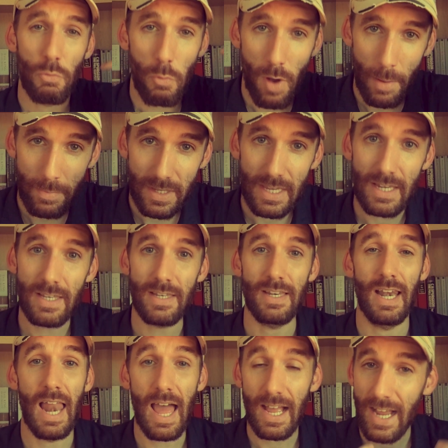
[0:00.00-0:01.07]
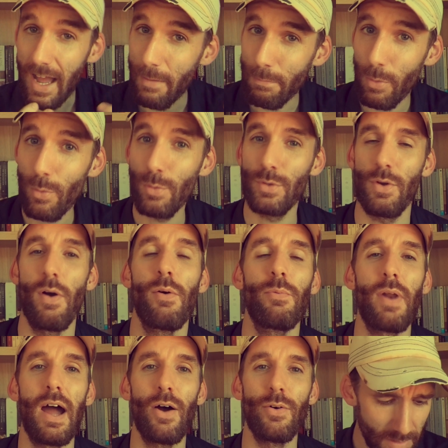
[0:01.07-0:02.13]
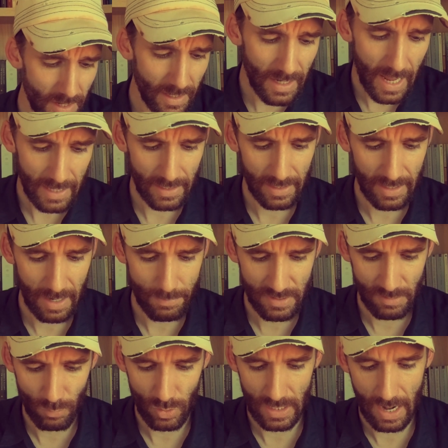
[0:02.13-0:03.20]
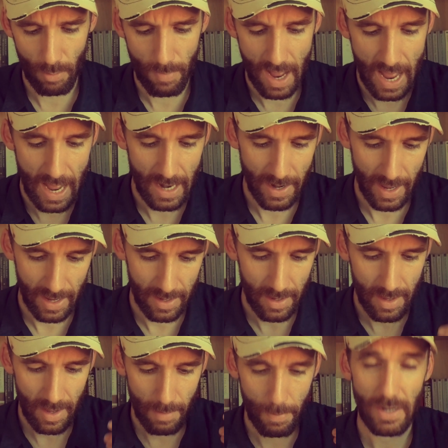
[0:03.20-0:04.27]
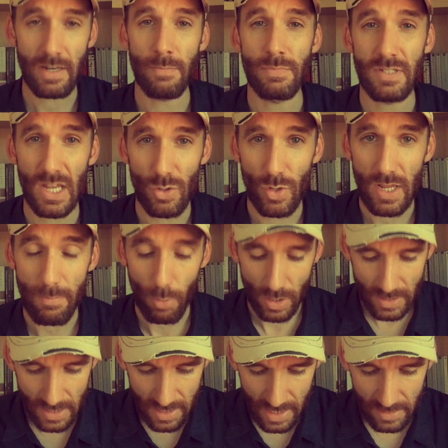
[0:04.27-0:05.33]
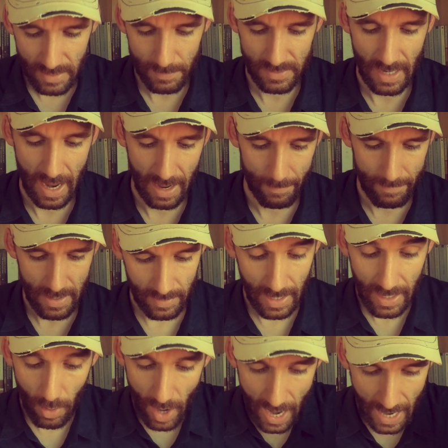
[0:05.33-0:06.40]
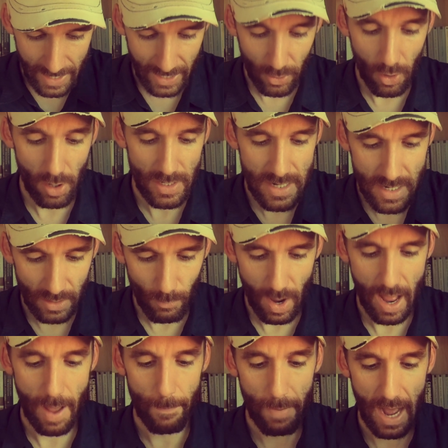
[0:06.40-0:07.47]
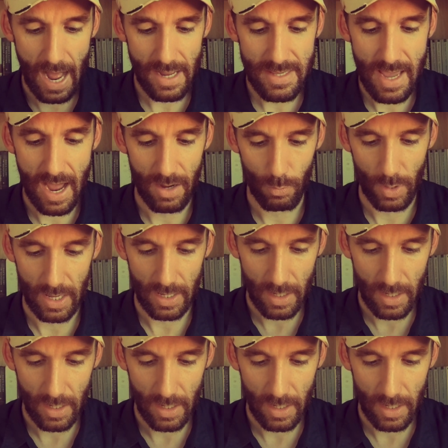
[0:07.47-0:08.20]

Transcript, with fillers: ความคิดและคำพูดของเรา อย่างแรกนะครับ สมมติเรามาอ่านในพระธรรมสดุดีบทที่ 23 แล้วเราอ่านในข้อที่หนึ่งว่า พระยาเว